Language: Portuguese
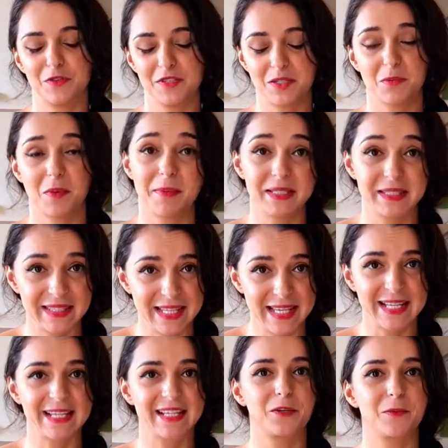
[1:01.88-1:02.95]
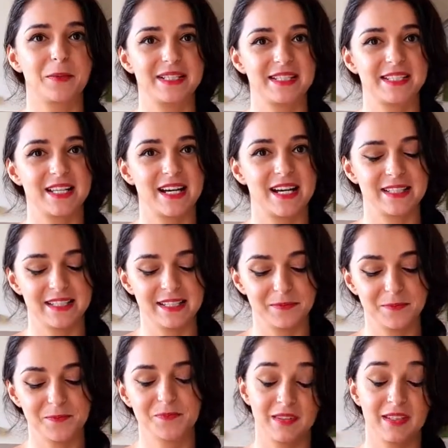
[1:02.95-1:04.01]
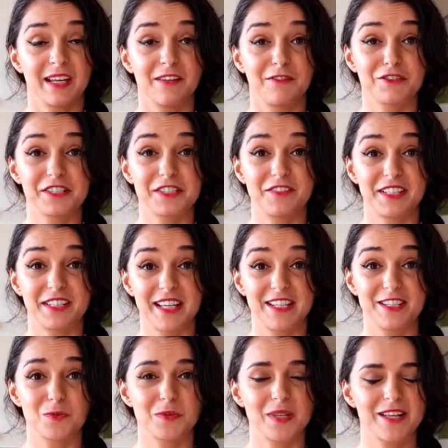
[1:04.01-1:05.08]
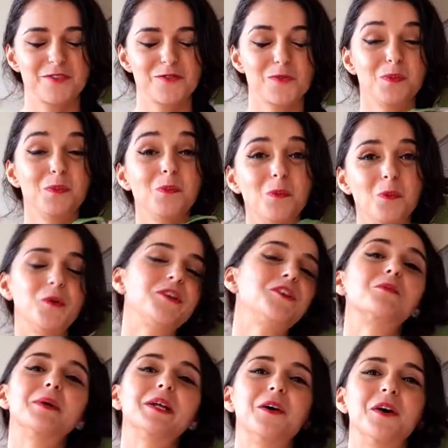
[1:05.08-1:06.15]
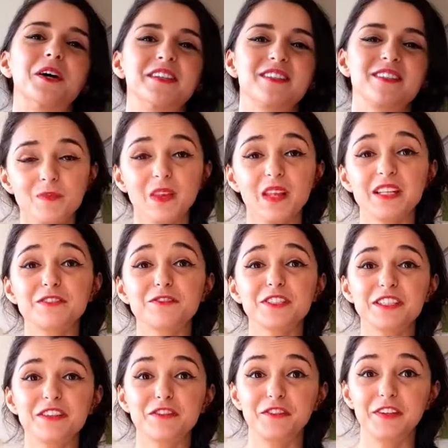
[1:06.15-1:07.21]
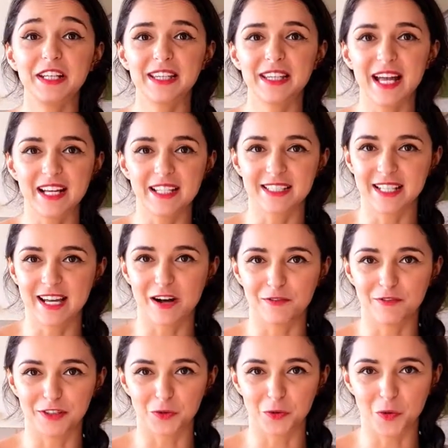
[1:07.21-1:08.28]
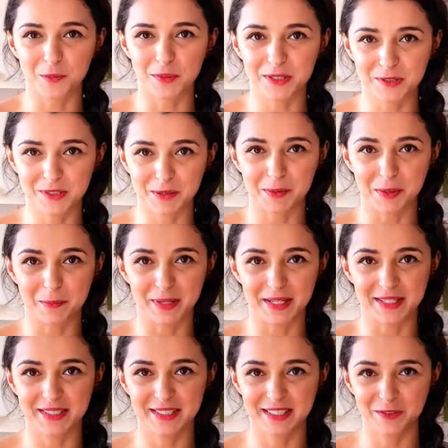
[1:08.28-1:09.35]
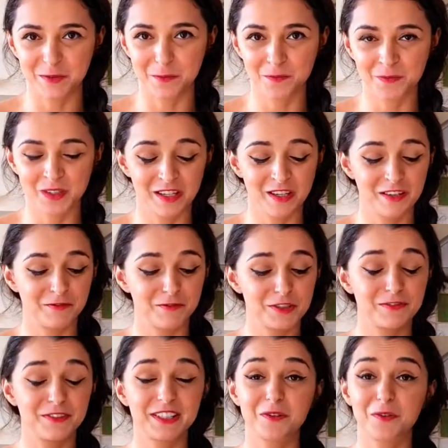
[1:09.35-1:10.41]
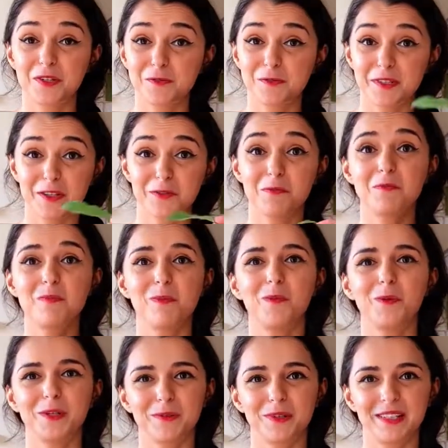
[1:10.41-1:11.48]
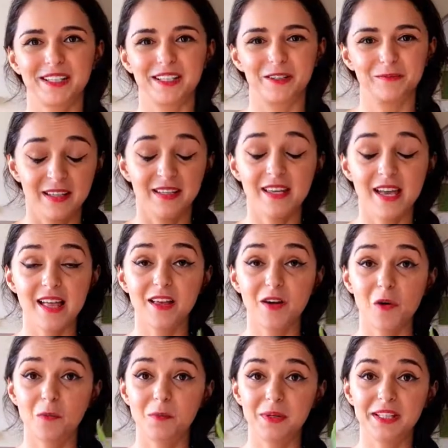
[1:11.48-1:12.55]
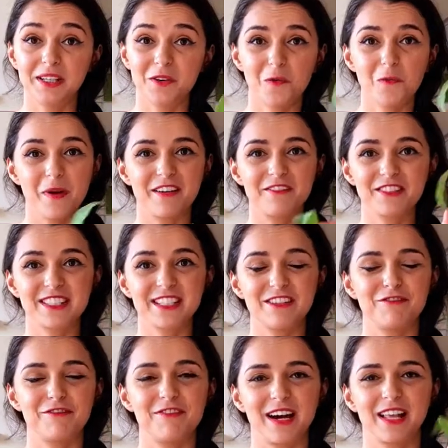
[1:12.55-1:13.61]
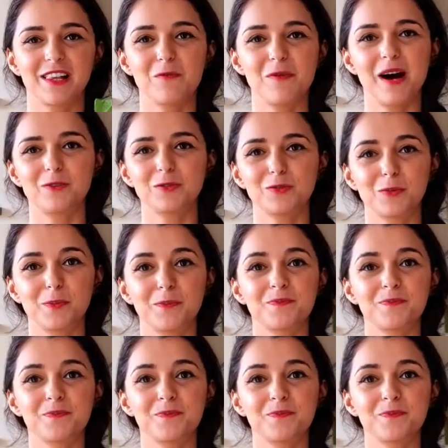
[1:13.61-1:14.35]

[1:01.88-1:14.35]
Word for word: fazer uma manteiga aromatizada, você vai ter resultados muito melhores. Se você fritar a sálvia no começo da preparação, você vai ter um resultado muito legal. E ela combina com ervas que falam alto,